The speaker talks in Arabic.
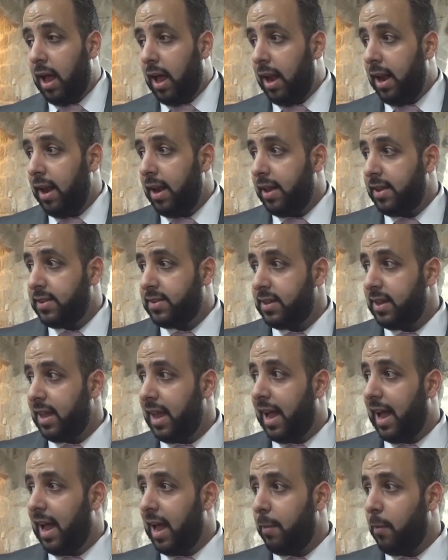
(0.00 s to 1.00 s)

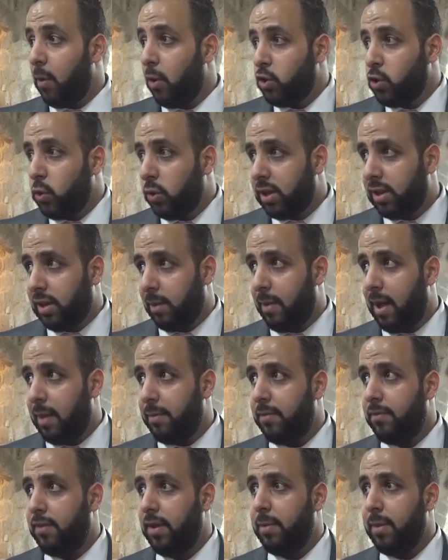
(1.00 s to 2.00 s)
السياحة موجودة طبعا
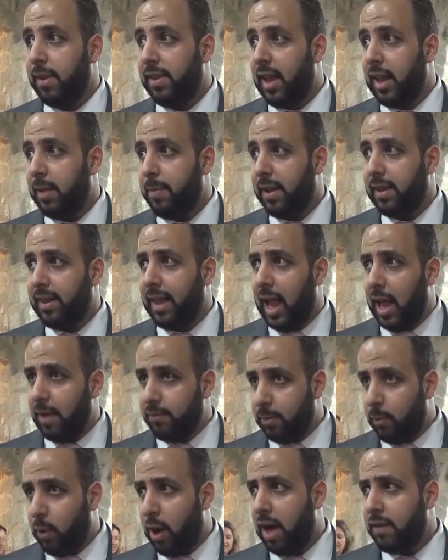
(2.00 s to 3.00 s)
في مدينة بيت لحم
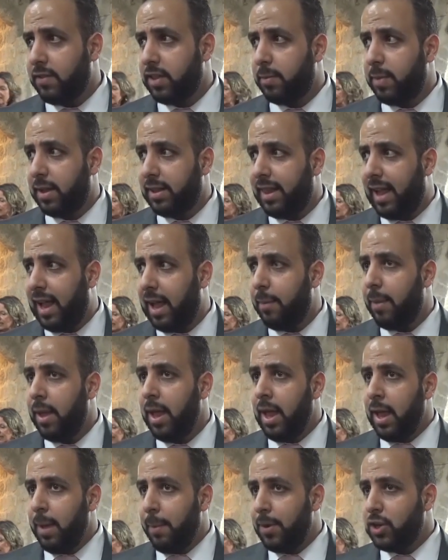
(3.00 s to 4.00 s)
في محافظة بيت لحم
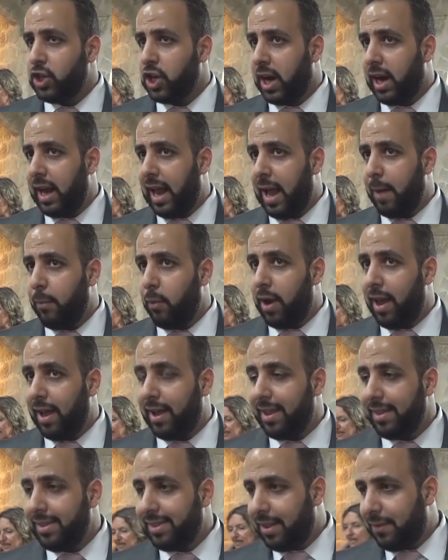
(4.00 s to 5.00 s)
بشكل عام
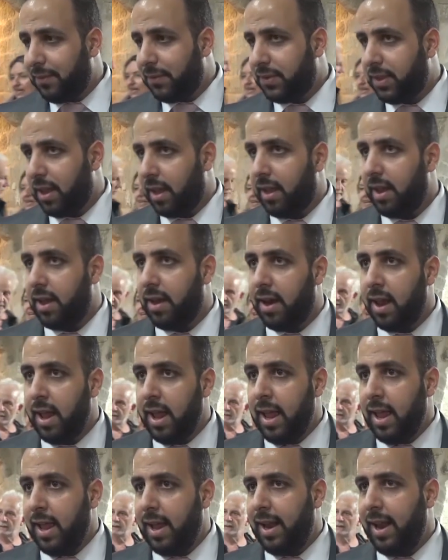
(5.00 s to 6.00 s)
ولكن تفتقر
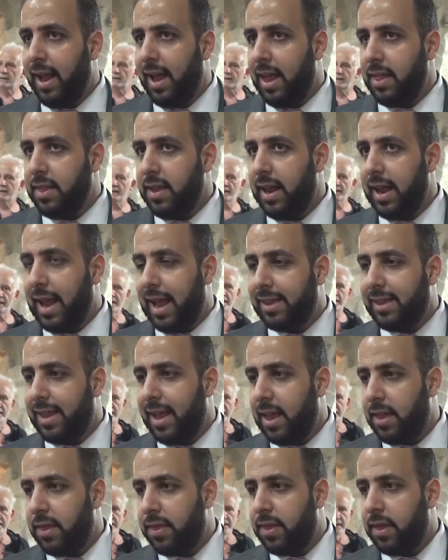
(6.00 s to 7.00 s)
إلى هذه
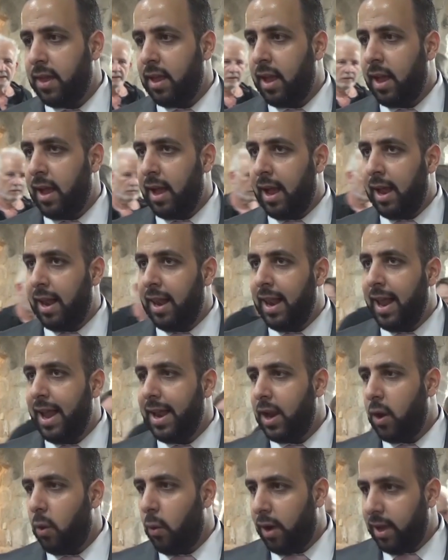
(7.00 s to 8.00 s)
الأحداث آه،
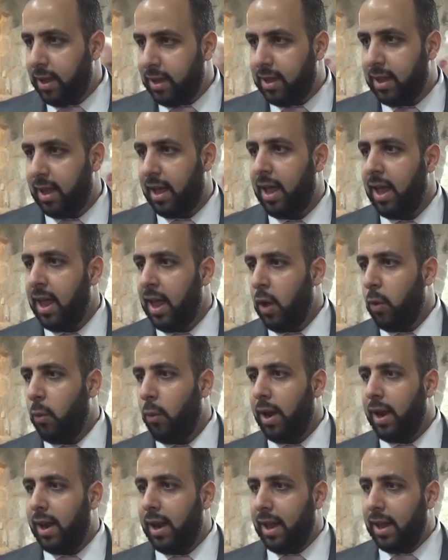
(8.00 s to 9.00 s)
اللانوعية
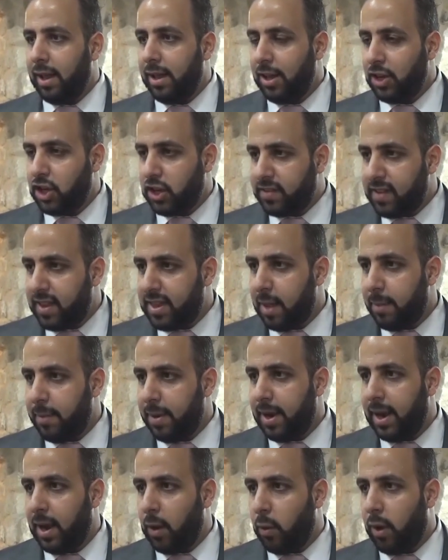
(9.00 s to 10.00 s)
والجديدة
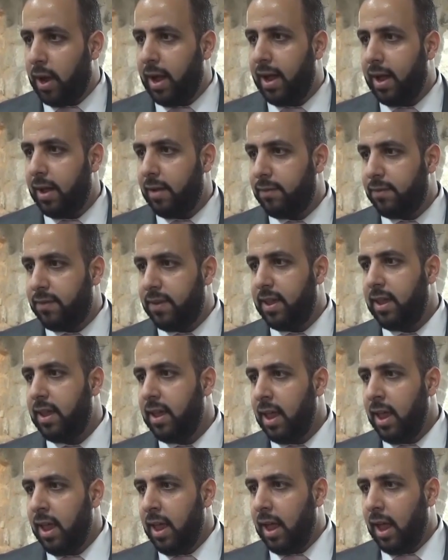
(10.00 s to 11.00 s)
من نوعها في
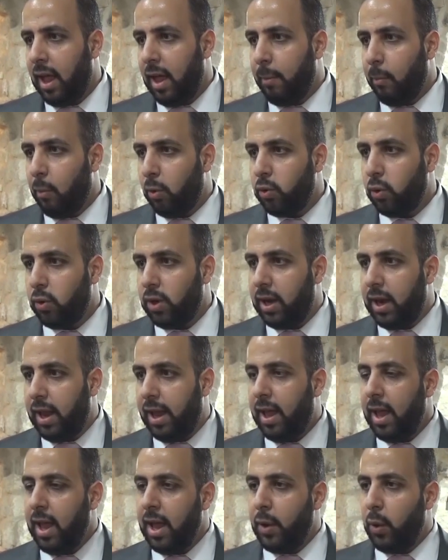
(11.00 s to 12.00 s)
آه،
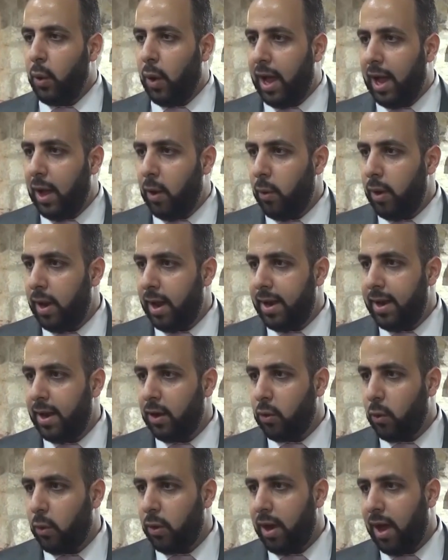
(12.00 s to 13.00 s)
مدننا نحاول أن
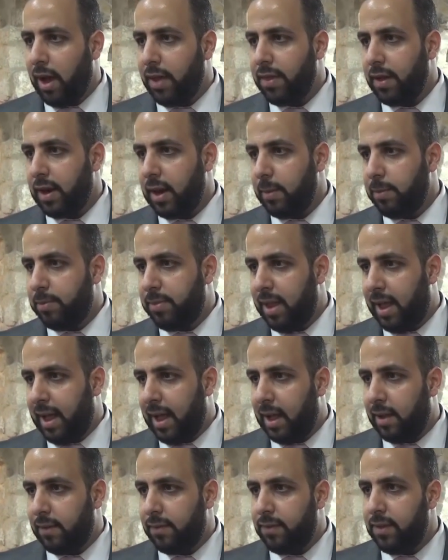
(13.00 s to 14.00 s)
نكون أكثر
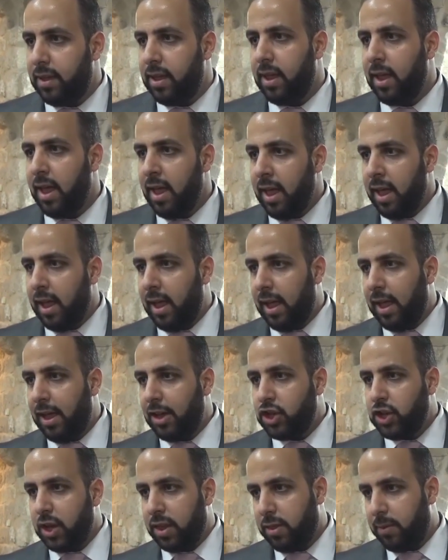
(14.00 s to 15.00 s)
إبداع في آه،
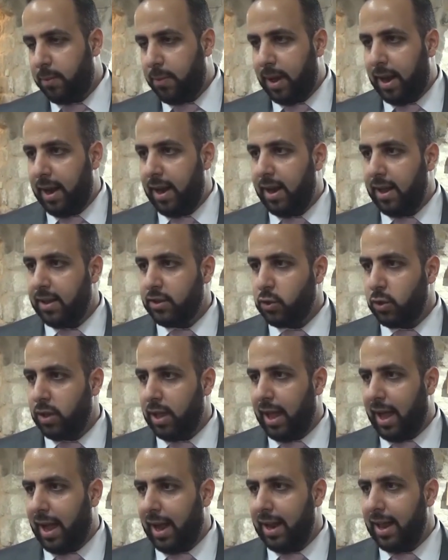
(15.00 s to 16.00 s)
جذب
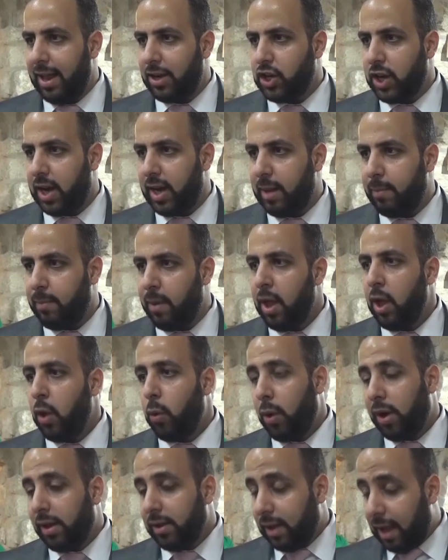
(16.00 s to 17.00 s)
السياح الأجانب
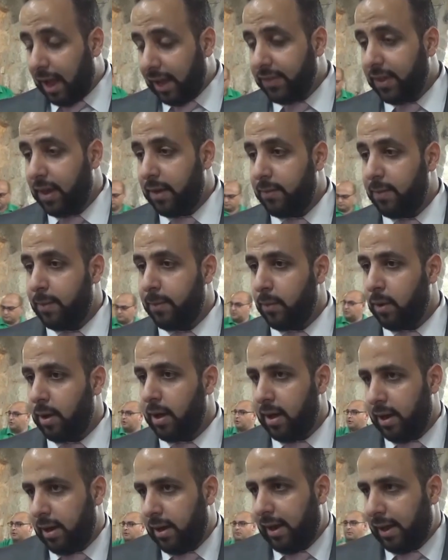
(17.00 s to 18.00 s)
وأيضا
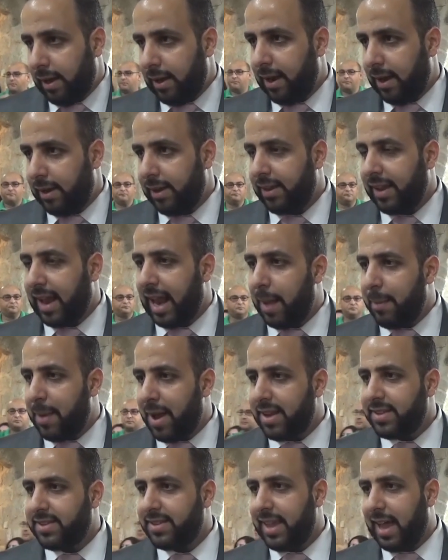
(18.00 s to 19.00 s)
نتكلم
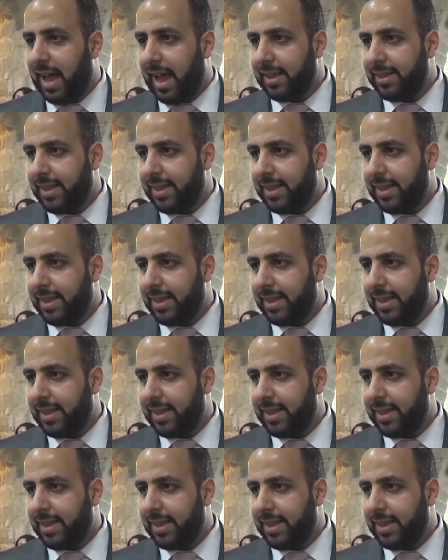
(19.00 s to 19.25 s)
عن السياحة